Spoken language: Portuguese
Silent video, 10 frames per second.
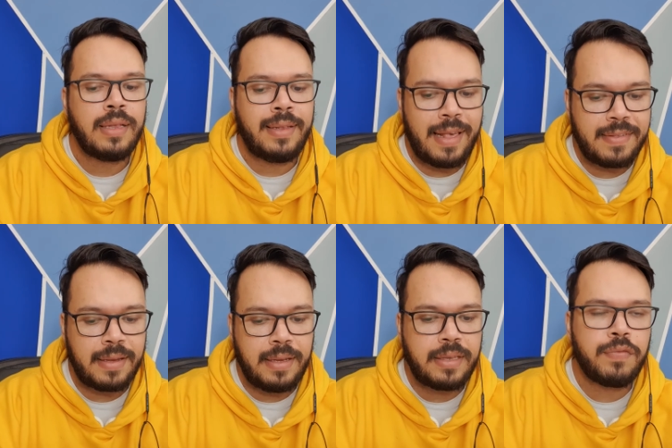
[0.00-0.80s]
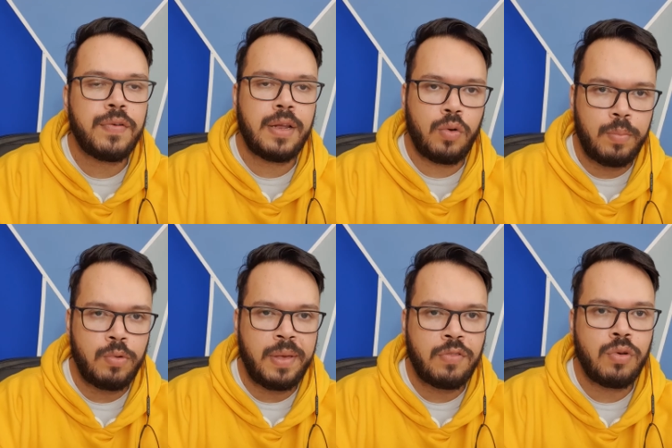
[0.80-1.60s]
Nesta quinta-feira, como eu
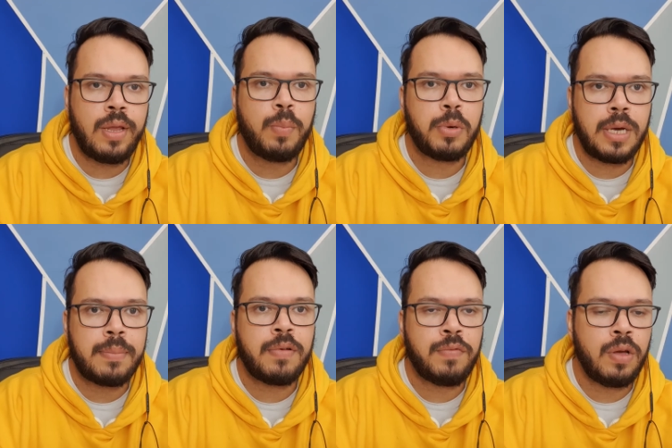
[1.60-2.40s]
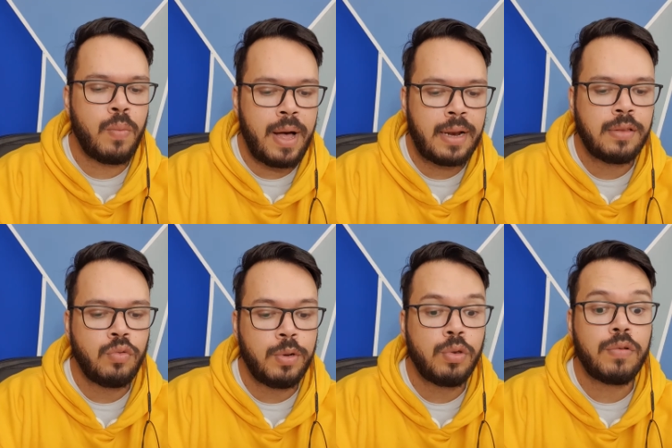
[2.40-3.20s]
mencionei, o programa foi ao ar
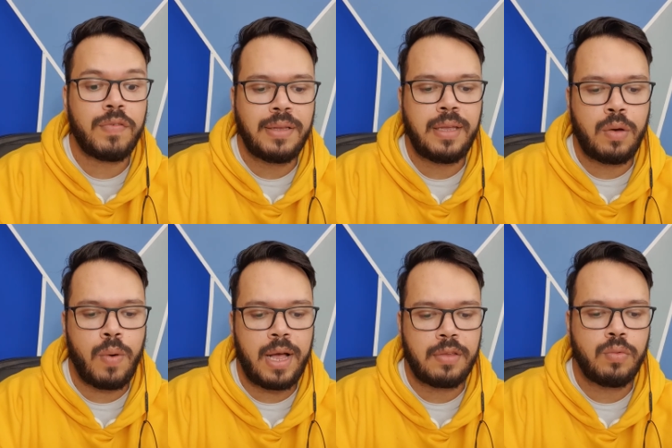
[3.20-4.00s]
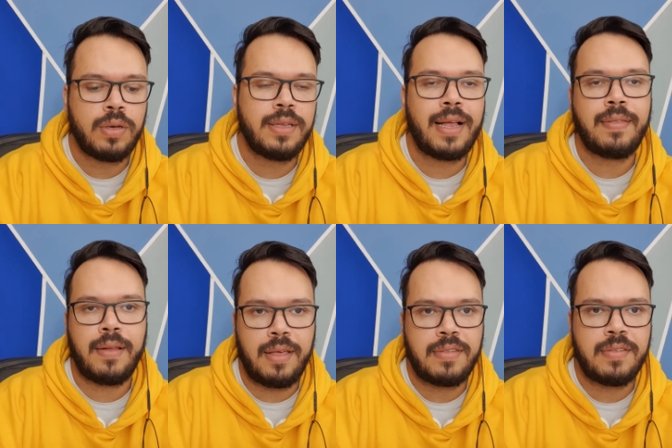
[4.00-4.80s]
número 94, o que dá
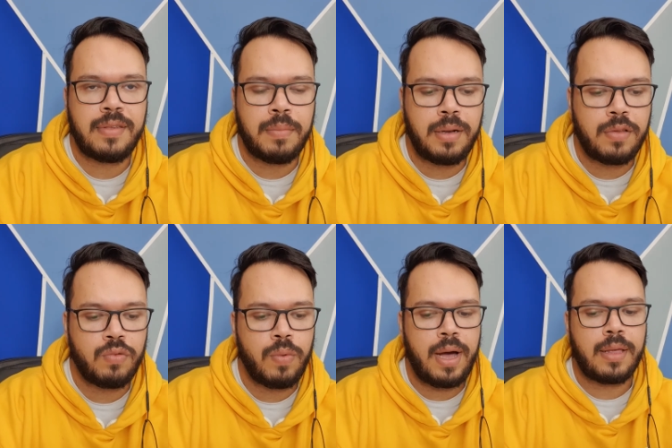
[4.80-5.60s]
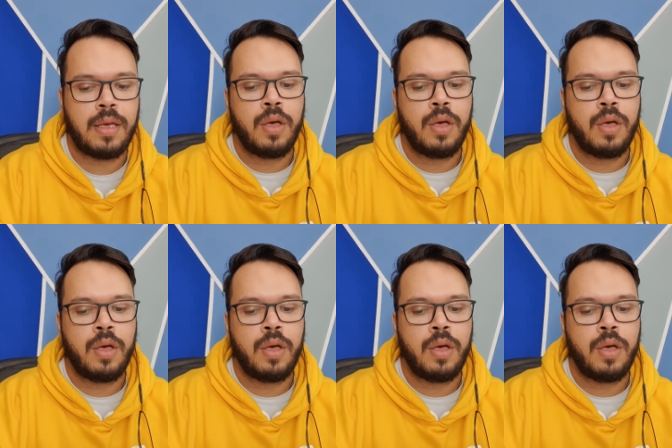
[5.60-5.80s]
13 semanas no ar.